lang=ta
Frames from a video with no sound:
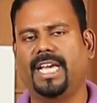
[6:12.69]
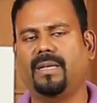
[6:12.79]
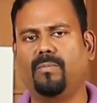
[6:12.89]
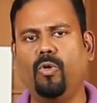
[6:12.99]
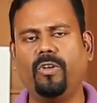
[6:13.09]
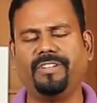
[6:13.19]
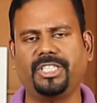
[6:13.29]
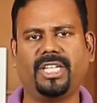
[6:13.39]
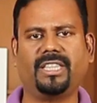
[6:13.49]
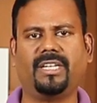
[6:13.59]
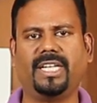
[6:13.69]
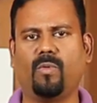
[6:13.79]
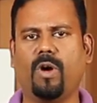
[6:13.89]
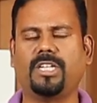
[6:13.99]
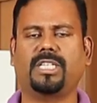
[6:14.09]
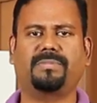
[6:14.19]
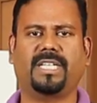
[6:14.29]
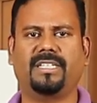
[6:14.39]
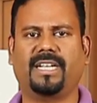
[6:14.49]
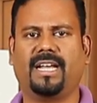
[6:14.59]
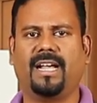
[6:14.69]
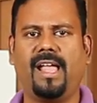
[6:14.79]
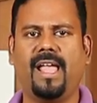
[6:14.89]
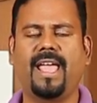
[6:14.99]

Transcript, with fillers: இந்த மூணு விஷயத்தையும் நீங்கள் வாட்ஸ்அப் செஞ்சீங்கன்னா